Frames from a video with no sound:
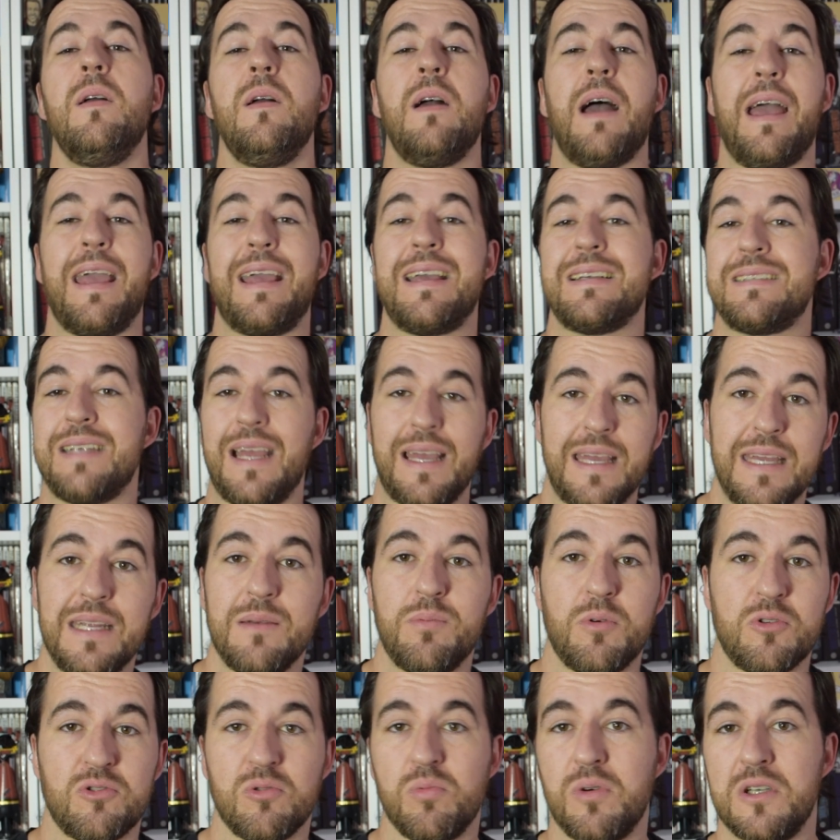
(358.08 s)
hay que
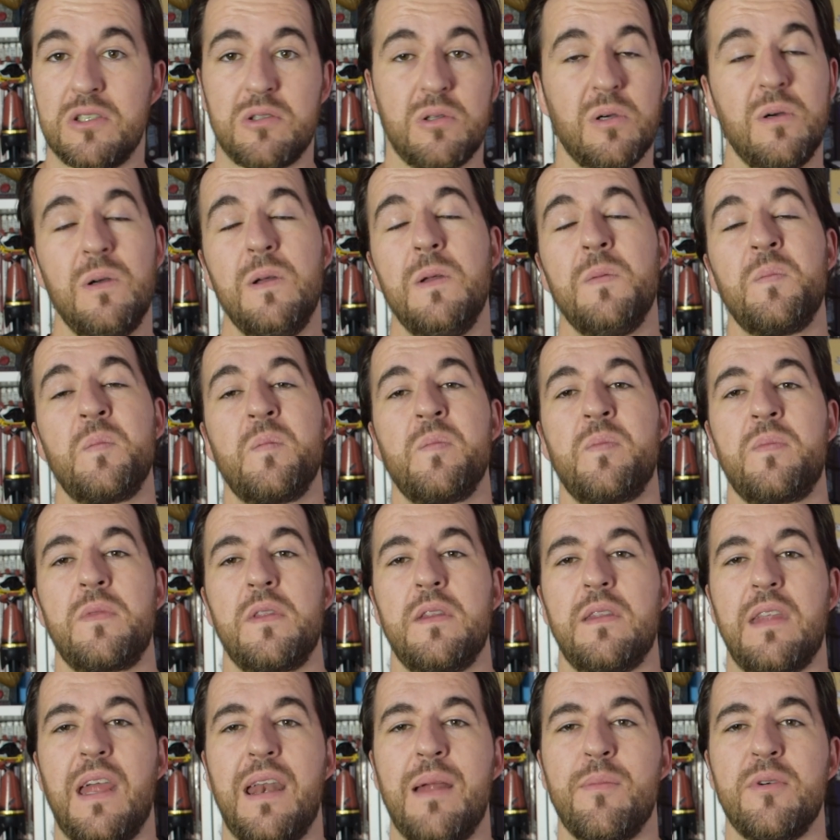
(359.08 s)
seguir, por supuesto.
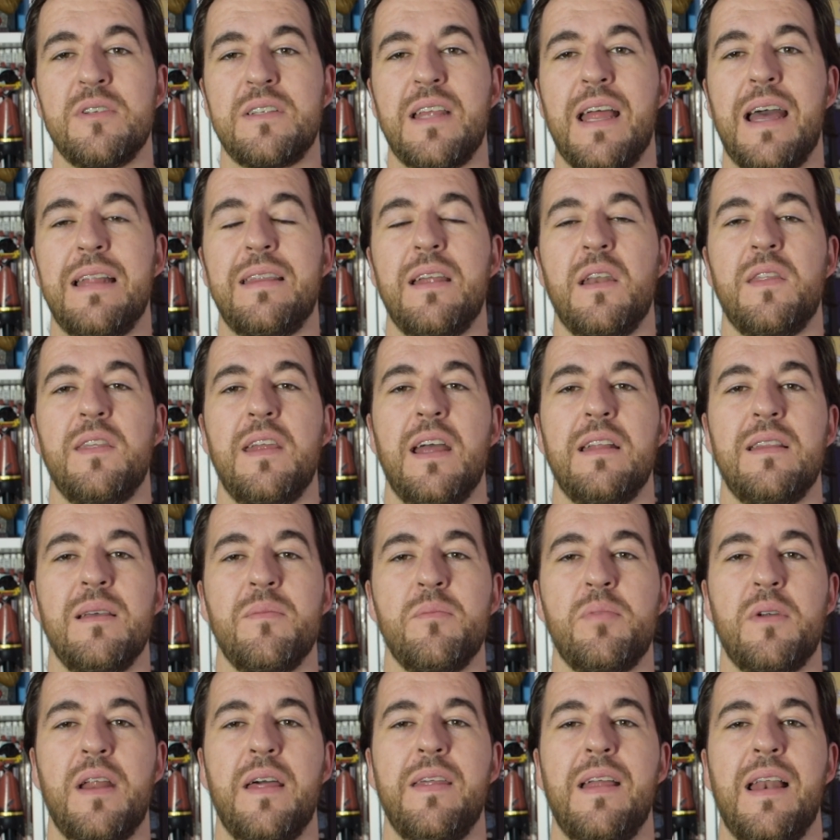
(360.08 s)
Tenemos que la tercera
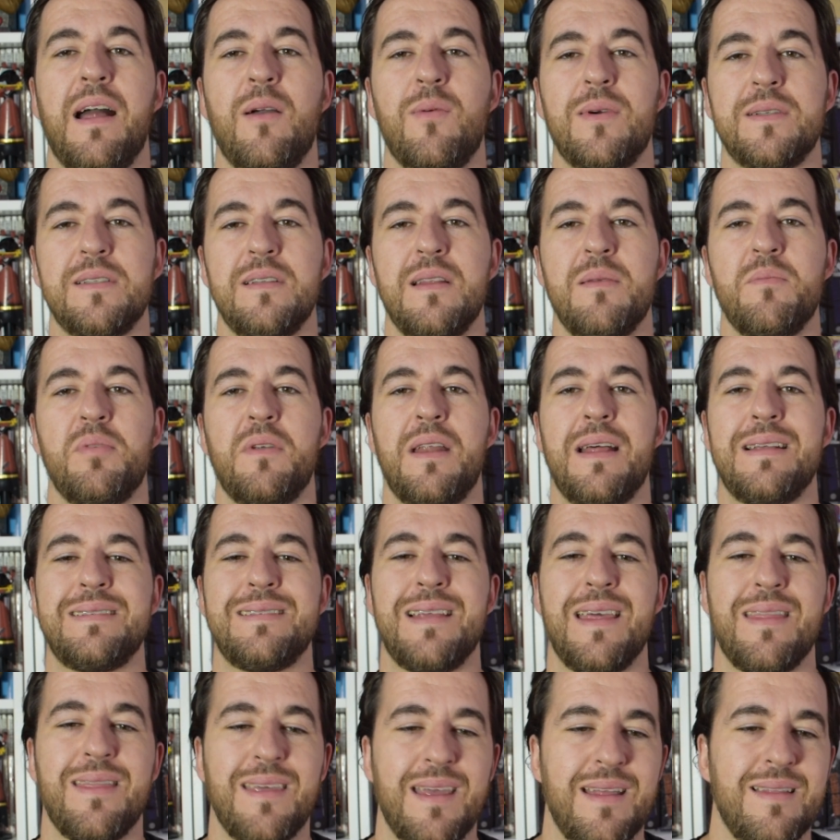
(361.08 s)
temporada y la cuarta temporada
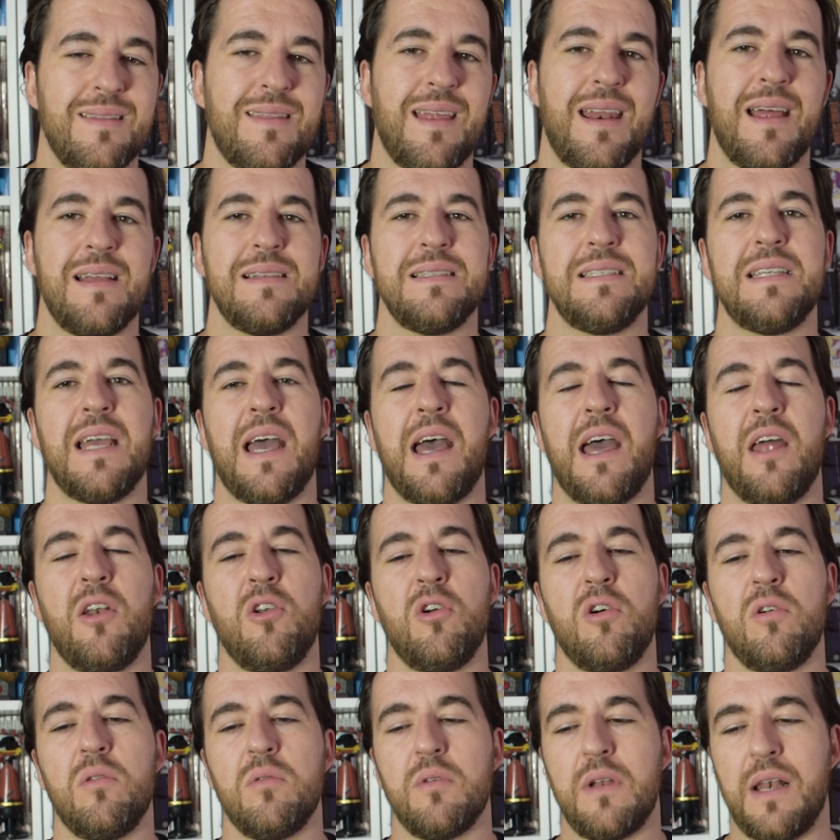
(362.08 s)
se centran ya
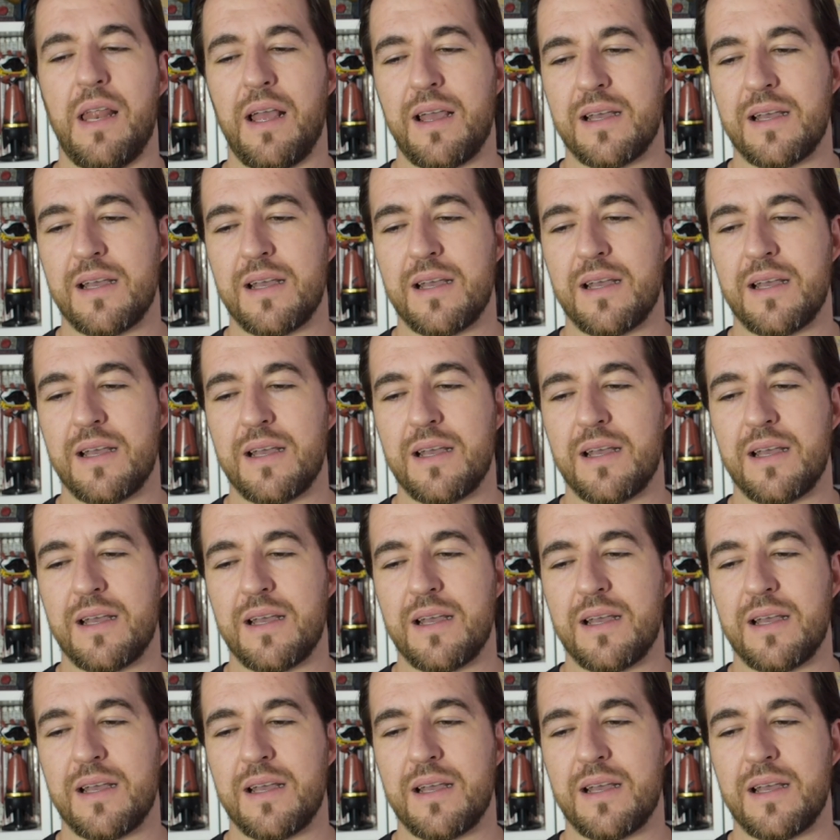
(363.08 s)
no en la